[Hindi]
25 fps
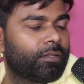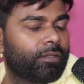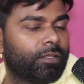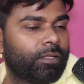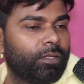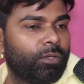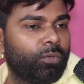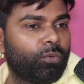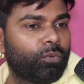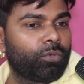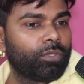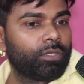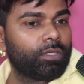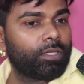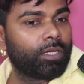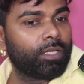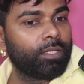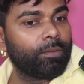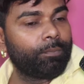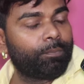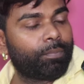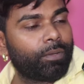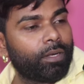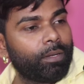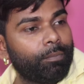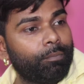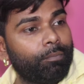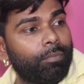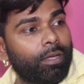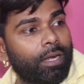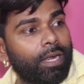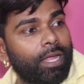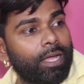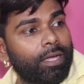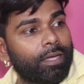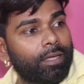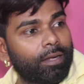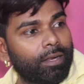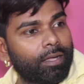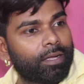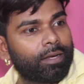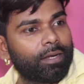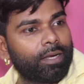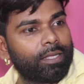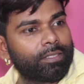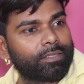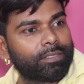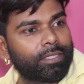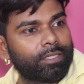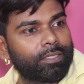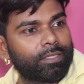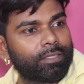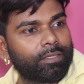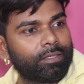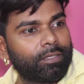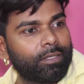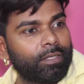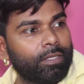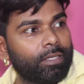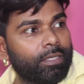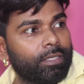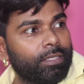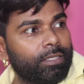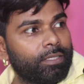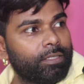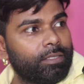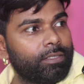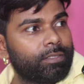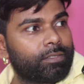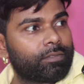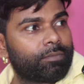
तो ये लोग यहीं प्रेम बना कर रखना चाहिए हम्म।